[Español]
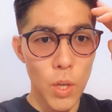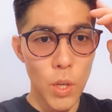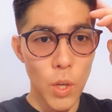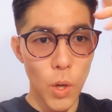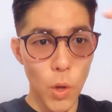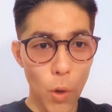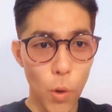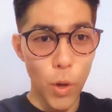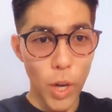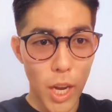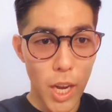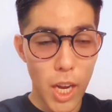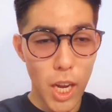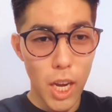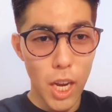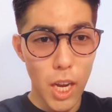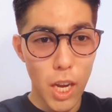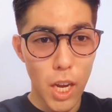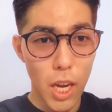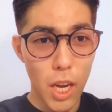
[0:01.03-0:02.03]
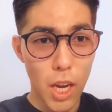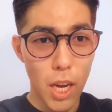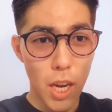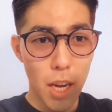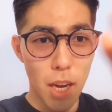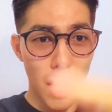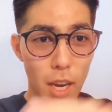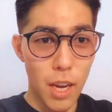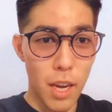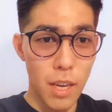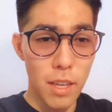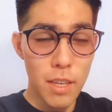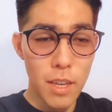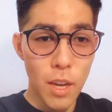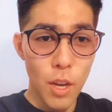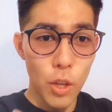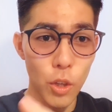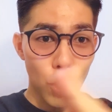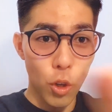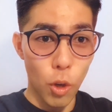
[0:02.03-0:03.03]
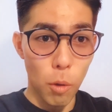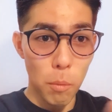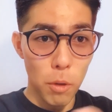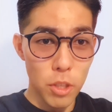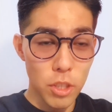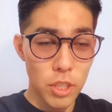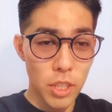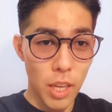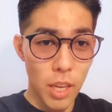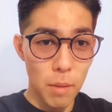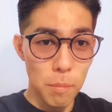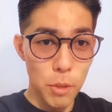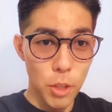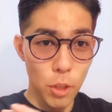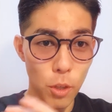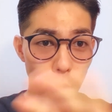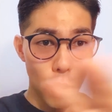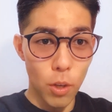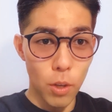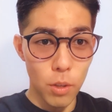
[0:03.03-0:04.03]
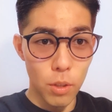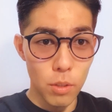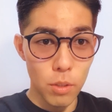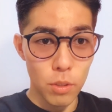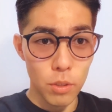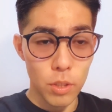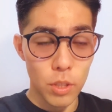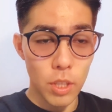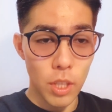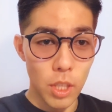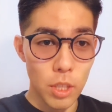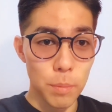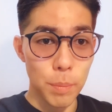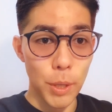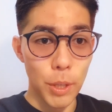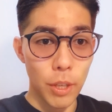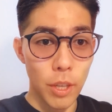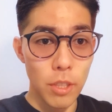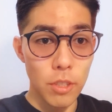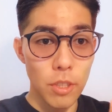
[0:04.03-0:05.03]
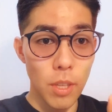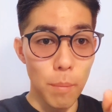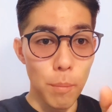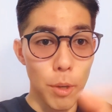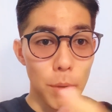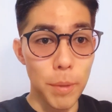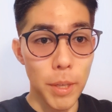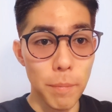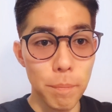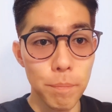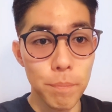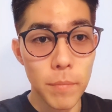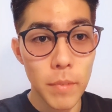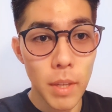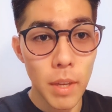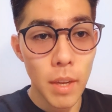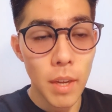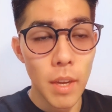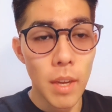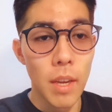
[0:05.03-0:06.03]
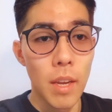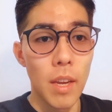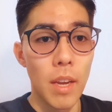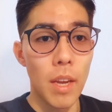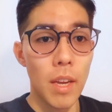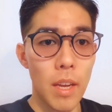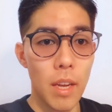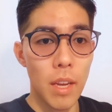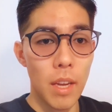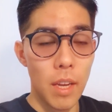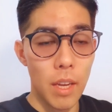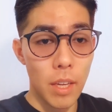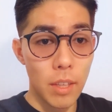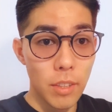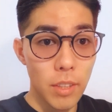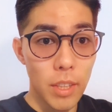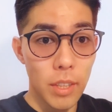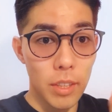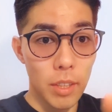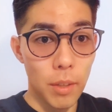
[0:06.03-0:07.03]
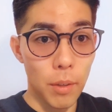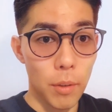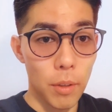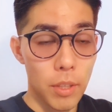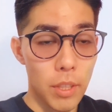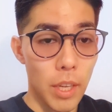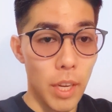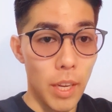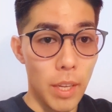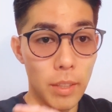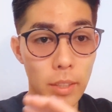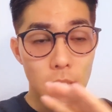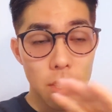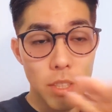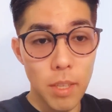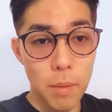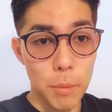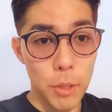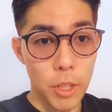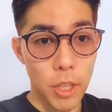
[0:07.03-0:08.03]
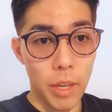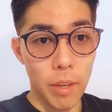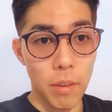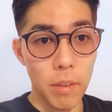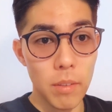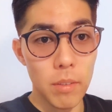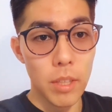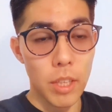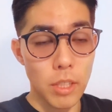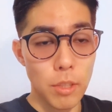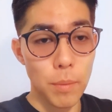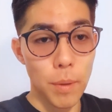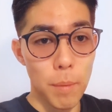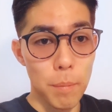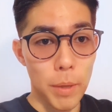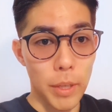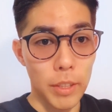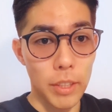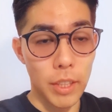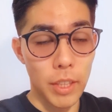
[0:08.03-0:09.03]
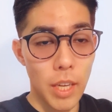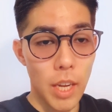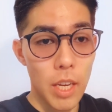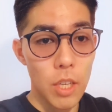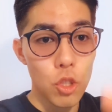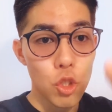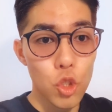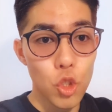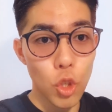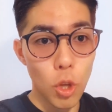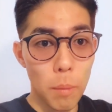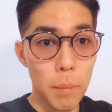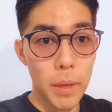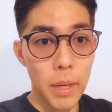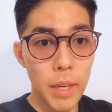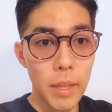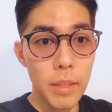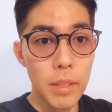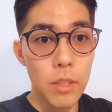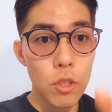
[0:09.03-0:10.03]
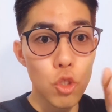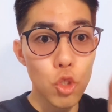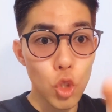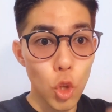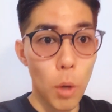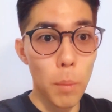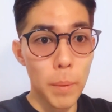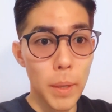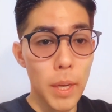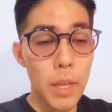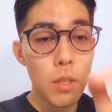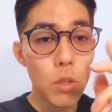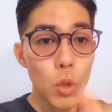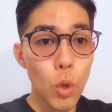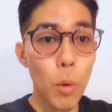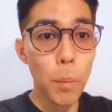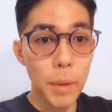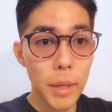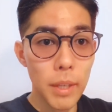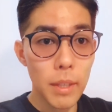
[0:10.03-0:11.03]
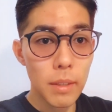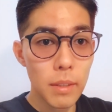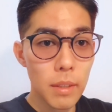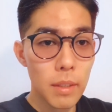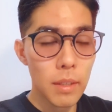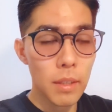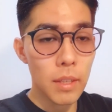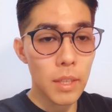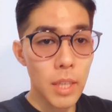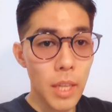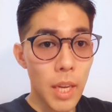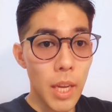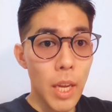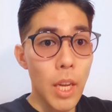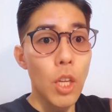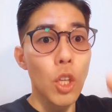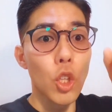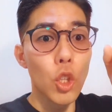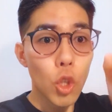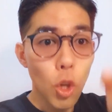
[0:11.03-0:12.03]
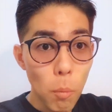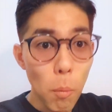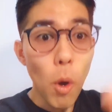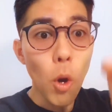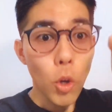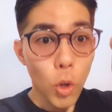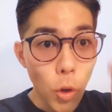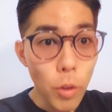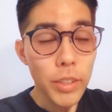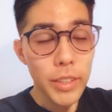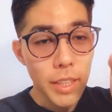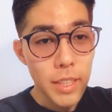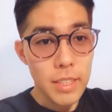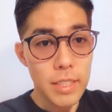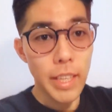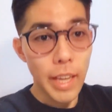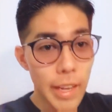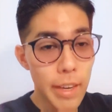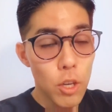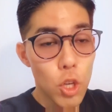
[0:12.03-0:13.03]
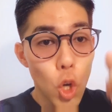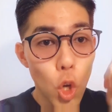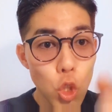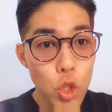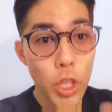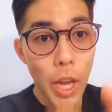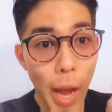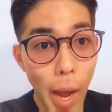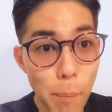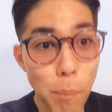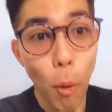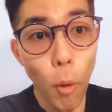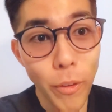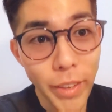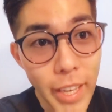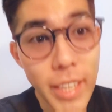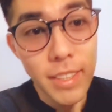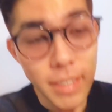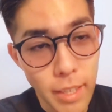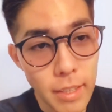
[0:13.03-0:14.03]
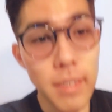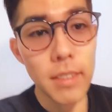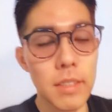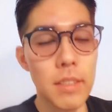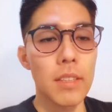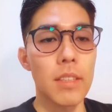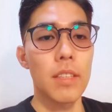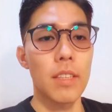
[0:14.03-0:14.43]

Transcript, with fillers: Hola, ¿cómo están amigos? Espero que estén muy bien. Eh, el día de hoy, en este video, les voy a platicar sobre, sobre, sobre cómo conquistar los japoneses.